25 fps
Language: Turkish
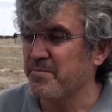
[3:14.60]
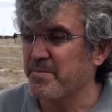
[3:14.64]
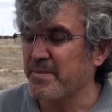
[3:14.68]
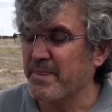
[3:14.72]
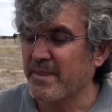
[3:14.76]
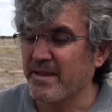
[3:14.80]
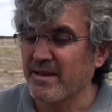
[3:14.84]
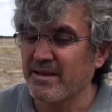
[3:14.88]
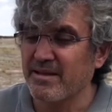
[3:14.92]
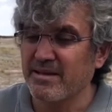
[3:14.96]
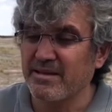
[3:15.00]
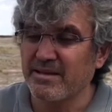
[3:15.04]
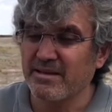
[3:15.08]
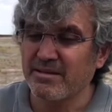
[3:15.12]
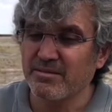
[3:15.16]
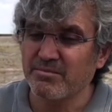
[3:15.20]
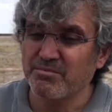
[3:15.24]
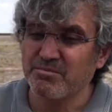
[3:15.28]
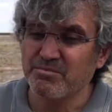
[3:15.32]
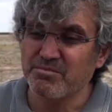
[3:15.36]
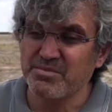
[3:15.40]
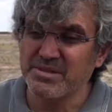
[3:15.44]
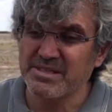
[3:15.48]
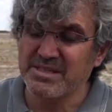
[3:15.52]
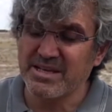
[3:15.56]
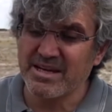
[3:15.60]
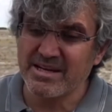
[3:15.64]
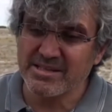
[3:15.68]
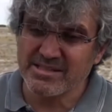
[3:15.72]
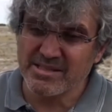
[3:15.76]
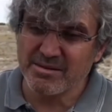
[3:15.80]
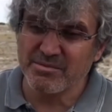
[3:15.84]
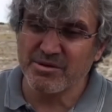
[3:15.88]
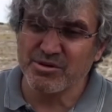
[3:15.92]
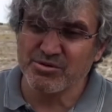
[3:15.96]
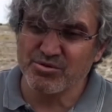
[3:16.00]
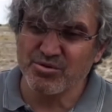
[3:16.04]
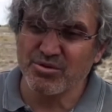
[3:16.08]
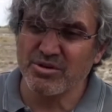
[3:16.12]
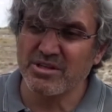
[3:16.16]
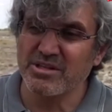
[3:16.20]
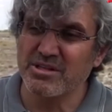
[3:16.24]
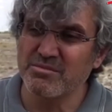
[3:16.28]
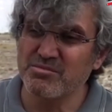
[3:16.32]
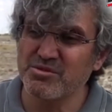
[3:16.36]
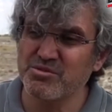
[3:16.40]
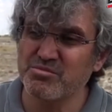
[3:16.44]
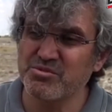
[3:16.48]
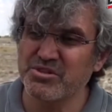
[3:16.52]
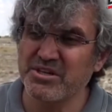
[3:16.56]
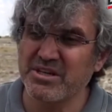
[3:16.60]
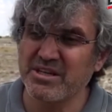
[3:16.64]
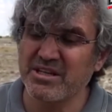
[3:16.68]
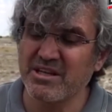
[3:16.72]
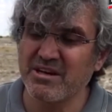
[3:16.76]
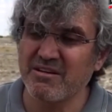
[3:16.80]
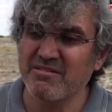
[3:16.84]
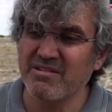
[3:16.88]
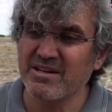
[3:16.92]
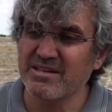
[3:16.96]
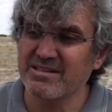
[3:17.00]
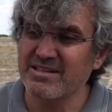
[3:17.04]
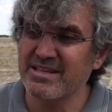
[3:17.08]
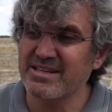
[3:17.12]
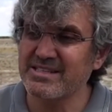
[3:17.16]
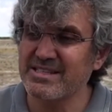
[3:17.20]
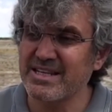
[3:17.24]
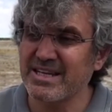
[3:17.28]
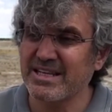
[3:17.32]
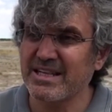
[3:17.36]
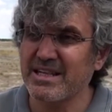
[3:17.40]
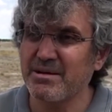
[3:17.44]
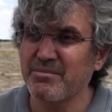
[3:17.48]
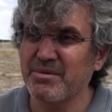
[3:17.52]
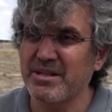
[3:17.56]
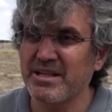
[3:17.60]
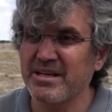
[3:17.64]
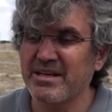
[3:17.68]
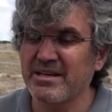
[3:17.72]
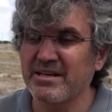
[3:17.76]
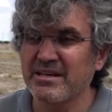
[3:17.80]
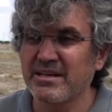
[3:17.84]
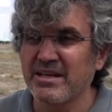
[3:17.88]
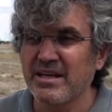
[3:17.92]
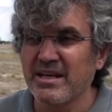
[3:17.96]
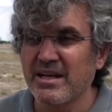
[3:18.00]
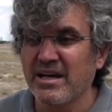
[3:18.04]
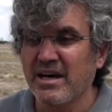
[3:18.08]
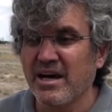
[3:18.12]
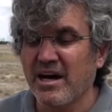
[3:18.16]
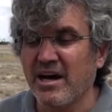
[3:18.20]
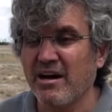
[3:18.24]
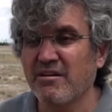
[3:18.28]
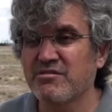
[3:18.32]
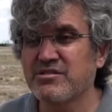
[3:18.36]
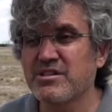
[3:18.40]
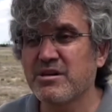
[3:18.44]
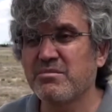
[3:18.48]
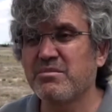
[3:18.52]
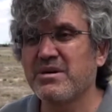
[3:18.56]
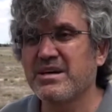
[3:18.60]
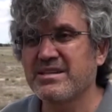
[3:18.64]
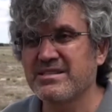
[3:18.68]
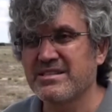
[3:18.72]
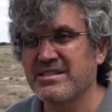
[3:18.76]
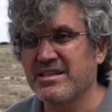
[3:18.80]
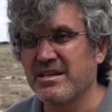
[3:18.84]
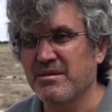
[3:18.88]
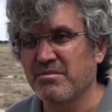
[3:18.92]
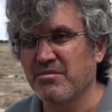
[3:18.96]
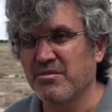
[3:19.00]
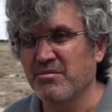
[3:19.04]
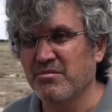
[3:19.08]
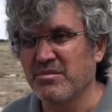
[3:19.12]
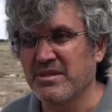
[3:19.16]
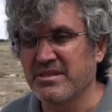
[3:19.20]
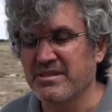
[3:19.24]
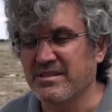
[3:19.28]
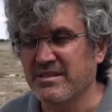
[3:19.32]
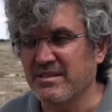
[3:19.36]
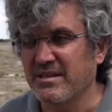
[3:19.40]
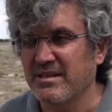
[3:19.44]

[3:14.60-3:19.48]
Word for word: Ee, biz her zaman söylediğimiz bir şey daha var. Desteklemelerin havza bazlı yapılması.